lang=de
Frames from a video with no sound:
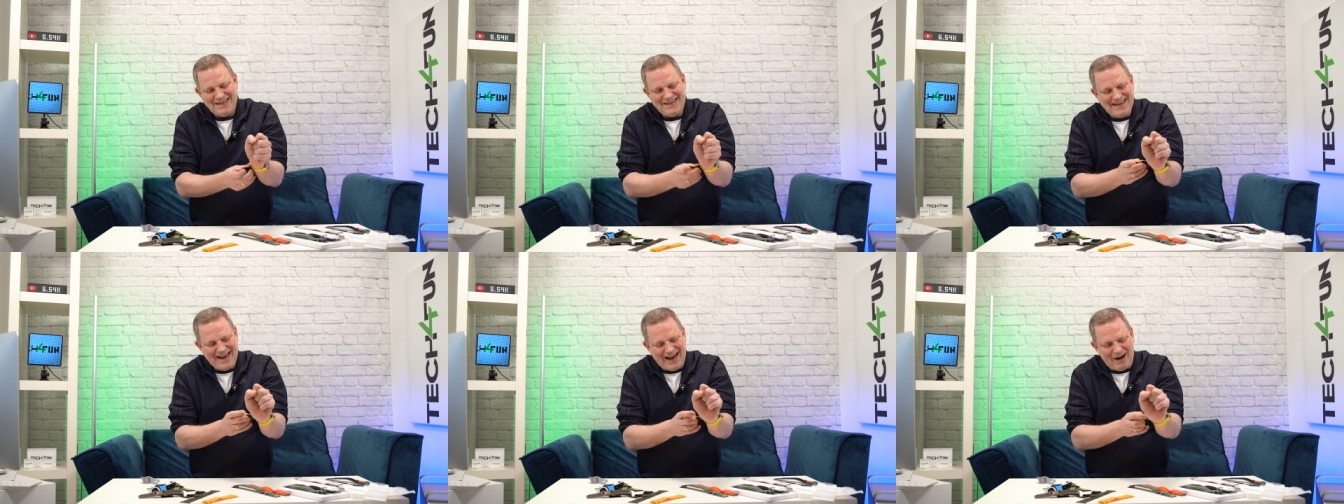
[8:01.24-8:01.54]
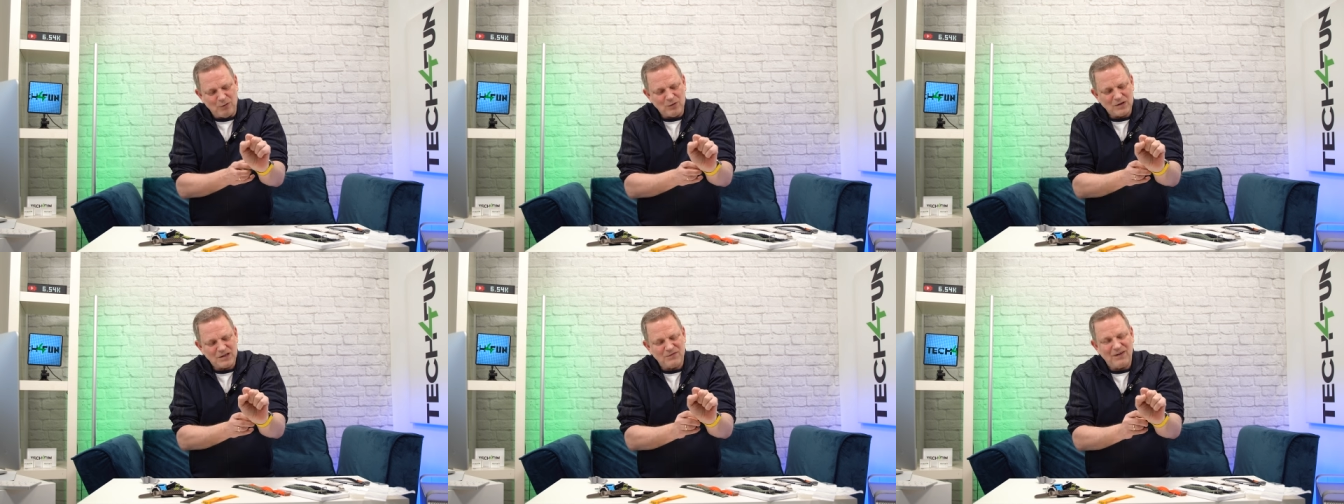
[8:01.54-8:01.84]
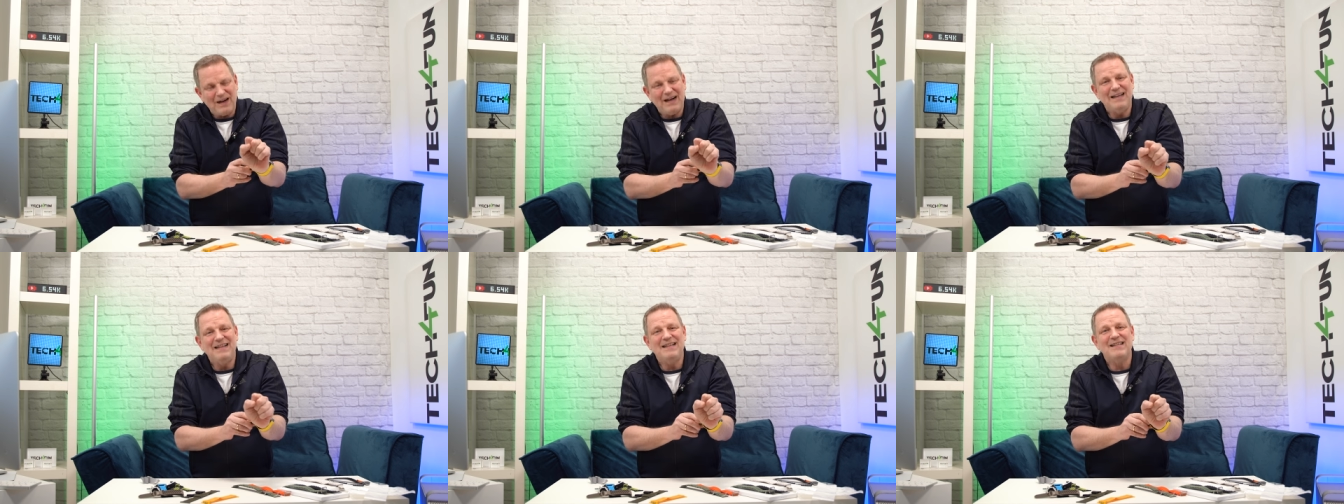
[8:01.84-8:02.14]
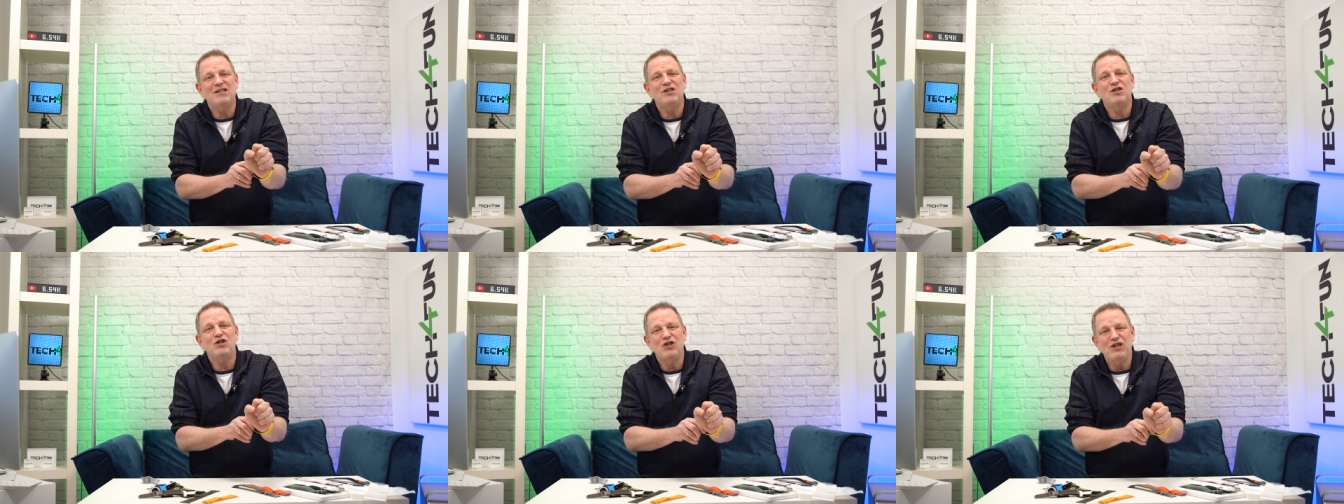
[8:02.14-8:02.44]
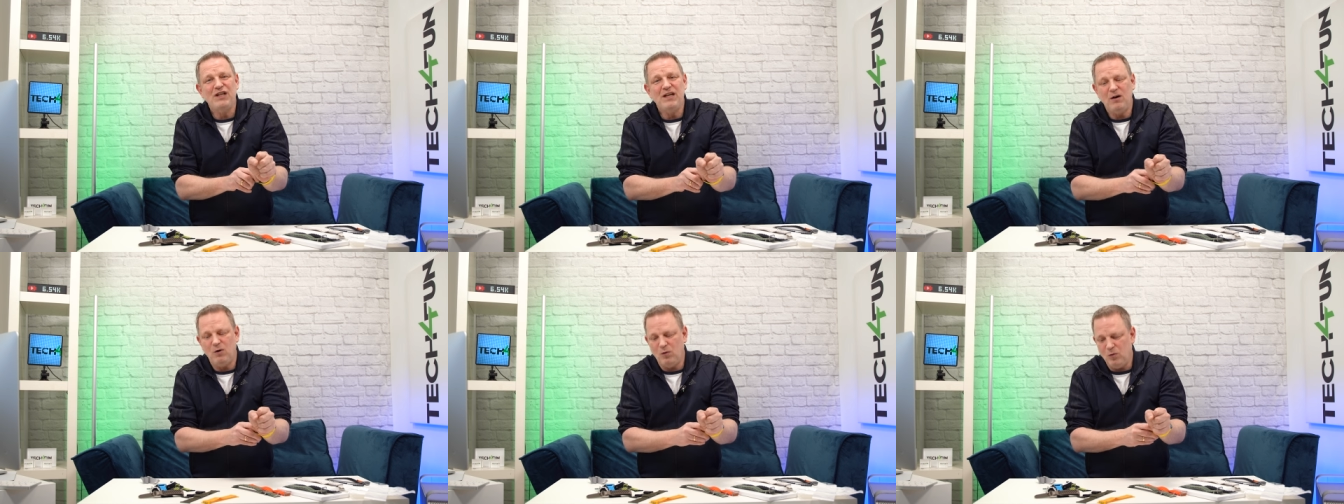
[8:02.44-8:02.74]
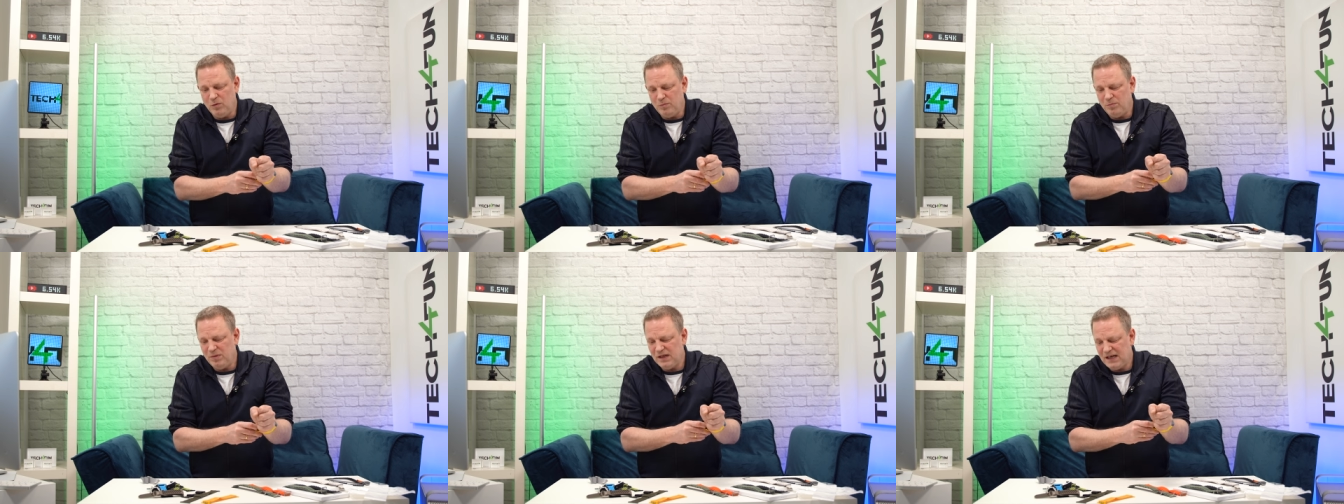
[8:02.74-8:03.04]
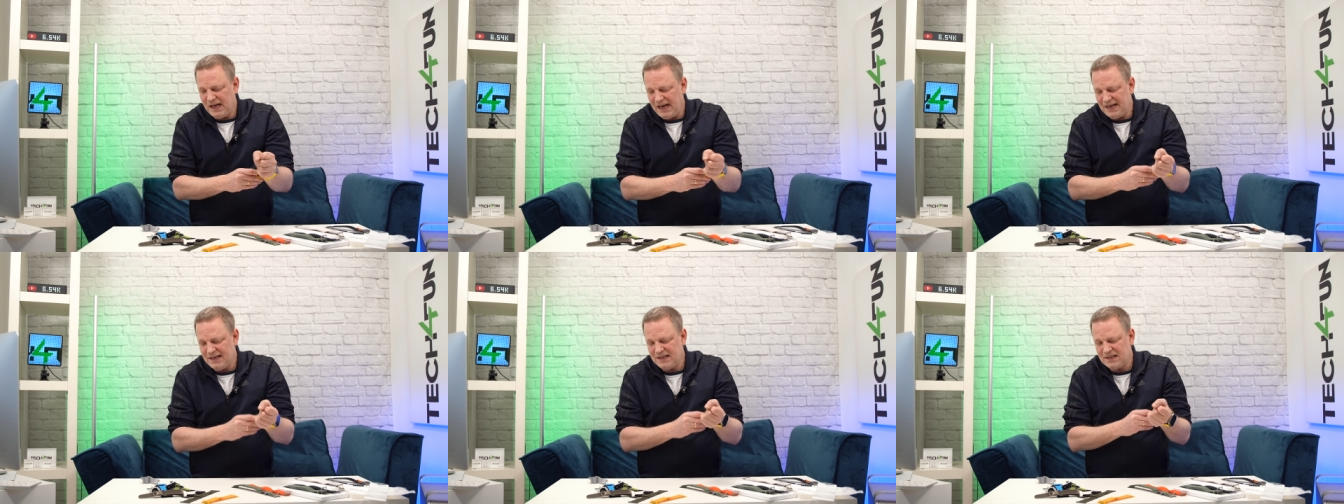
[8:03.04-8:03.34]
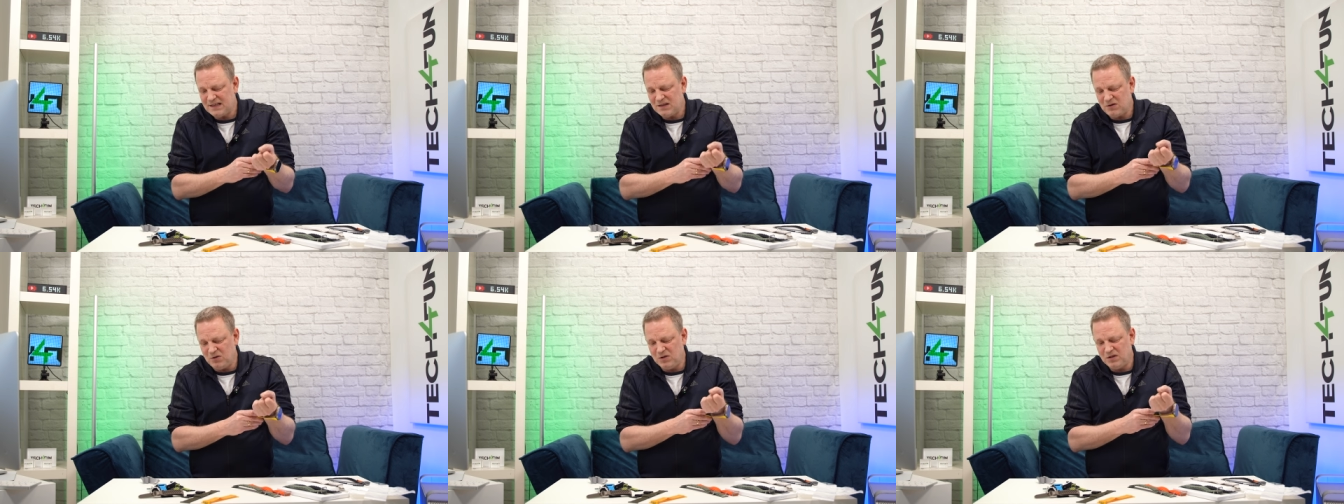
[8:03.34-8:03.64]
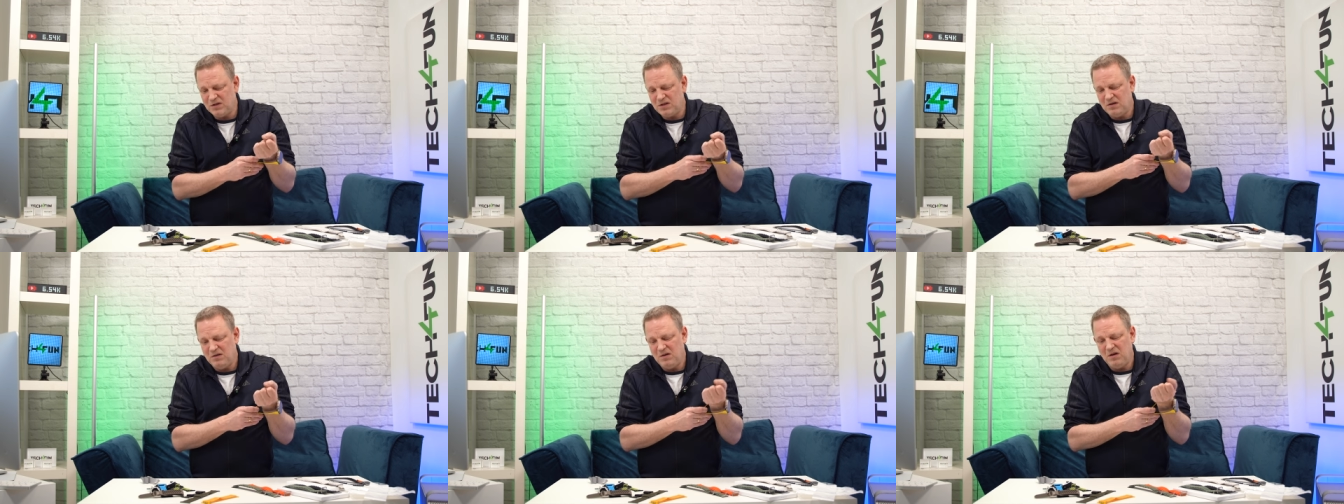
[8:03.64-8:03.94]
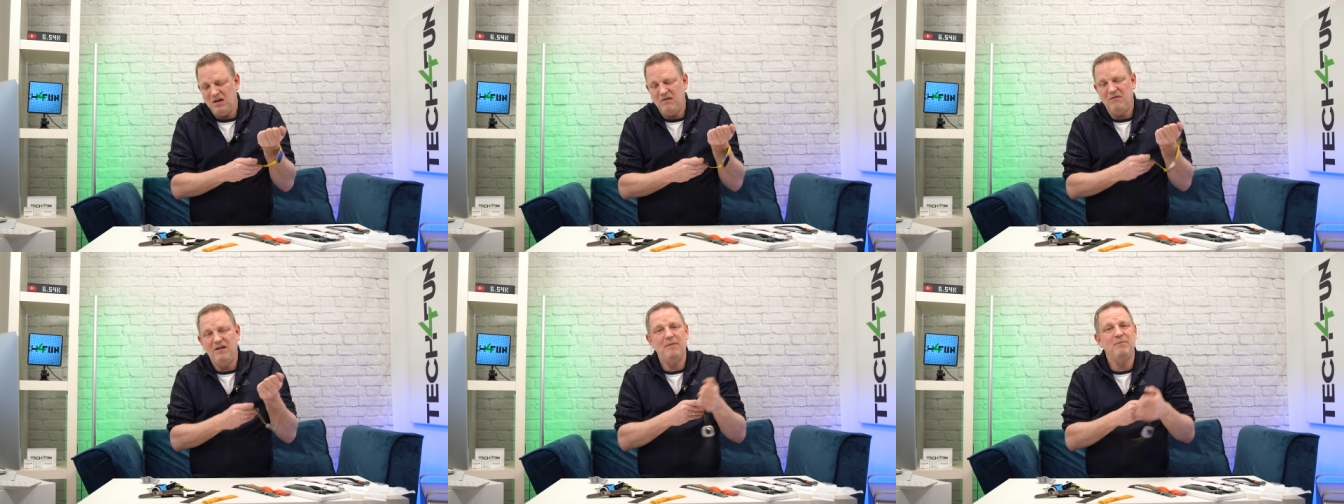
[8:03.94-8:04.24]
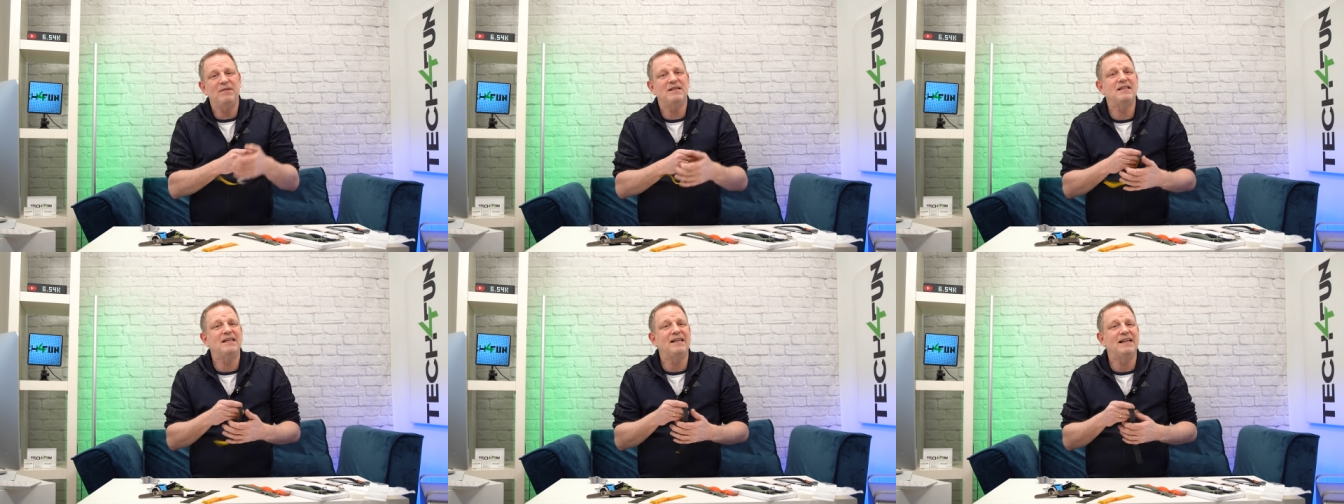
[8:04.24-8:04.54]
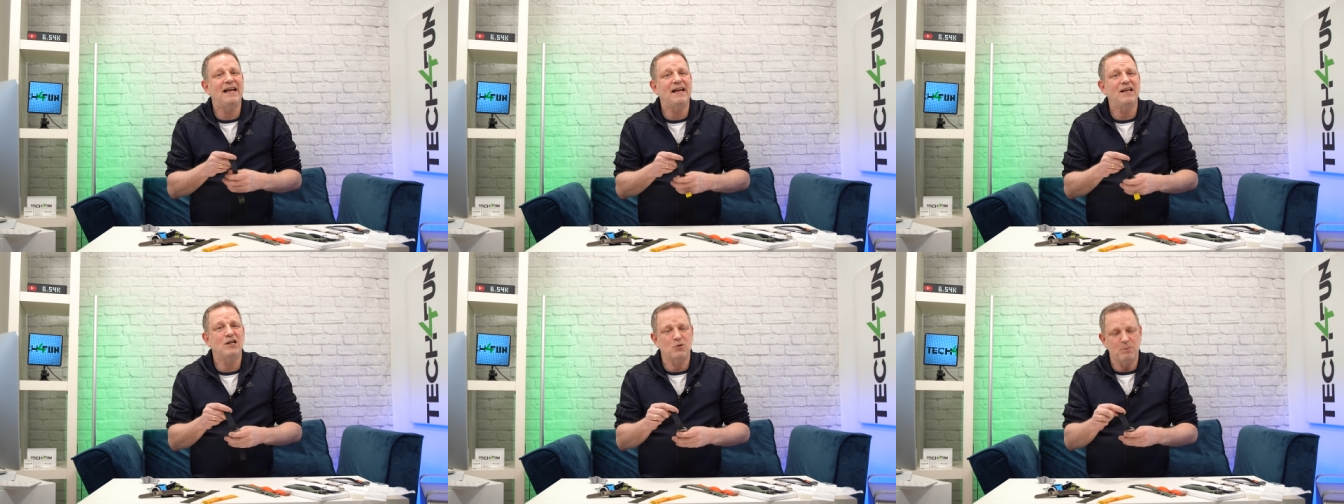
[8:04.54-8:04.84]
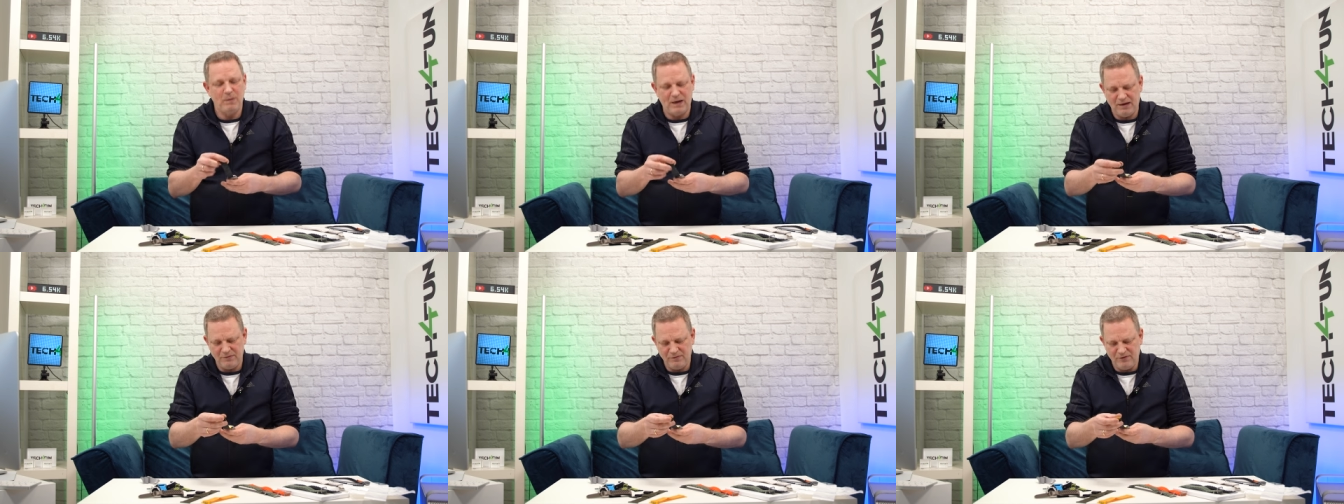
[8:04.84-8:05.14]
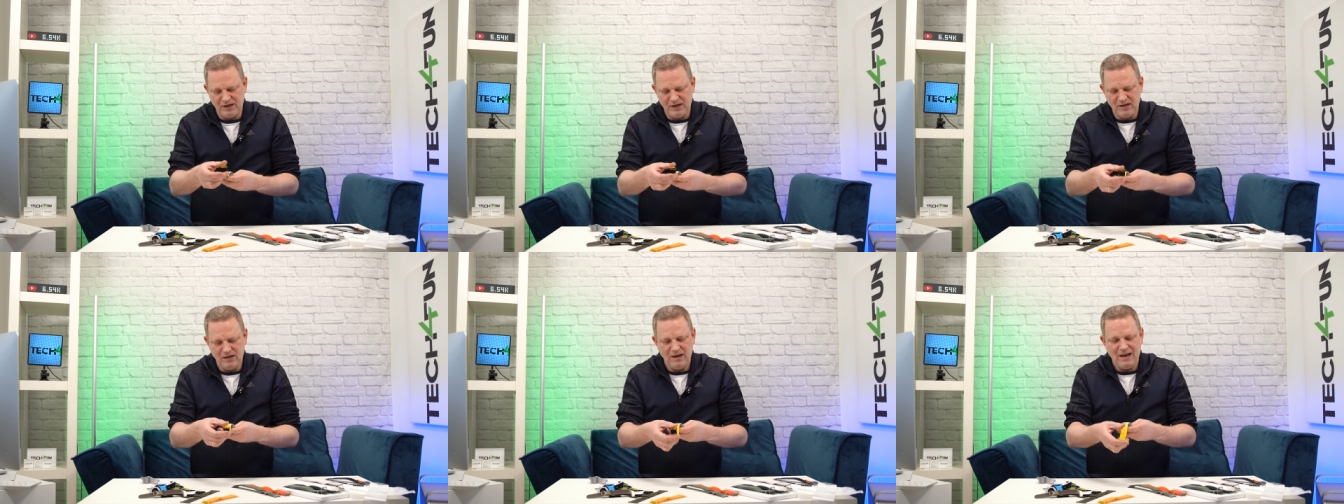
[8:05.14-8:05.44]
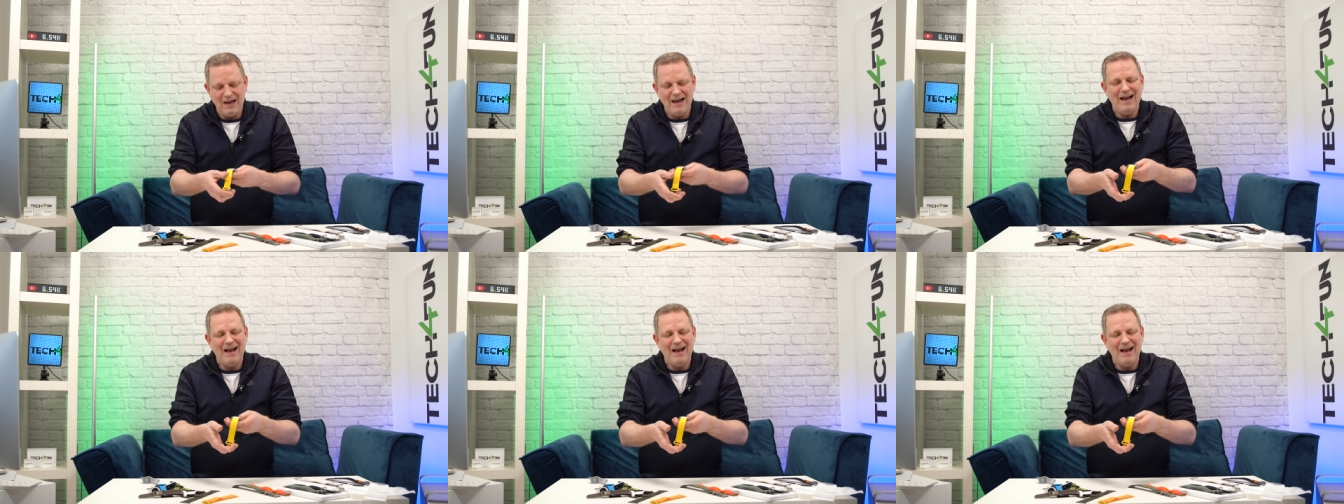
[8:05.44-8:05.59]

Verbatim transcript: die Auswahl ist schier unbegrenzt und wer ein bisschen Geld sparen will,